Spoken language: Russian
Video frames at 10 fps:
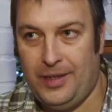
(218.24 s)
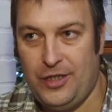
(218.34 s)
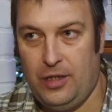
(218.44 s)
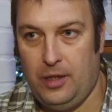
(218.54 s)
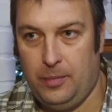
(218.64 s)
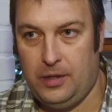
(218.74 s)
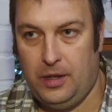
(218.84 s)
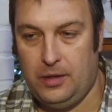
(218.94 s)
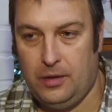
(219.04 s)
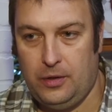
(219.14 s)
мы начали
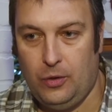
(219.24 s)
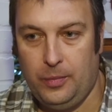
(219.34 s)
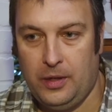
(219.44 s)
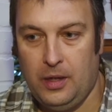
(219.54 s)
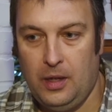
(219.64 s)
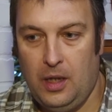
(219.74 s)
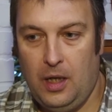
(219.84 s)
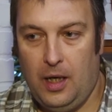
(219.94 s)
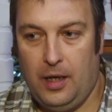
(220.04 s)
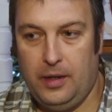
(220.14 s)
непосредственно съемки,
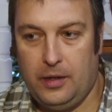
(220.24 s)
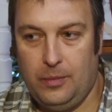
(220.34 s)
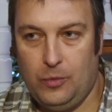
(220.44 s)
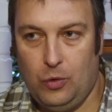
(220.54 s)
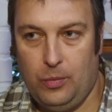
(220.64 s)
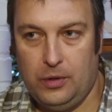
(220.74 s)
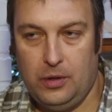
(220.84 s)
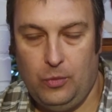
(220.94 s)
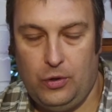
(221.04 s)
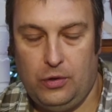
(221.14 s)
они каким-то
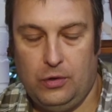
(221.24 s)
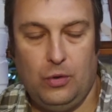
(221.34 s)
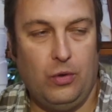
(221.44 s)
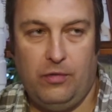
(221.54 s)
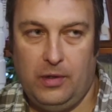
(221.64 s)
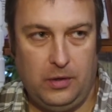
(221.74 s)
образом очень здорово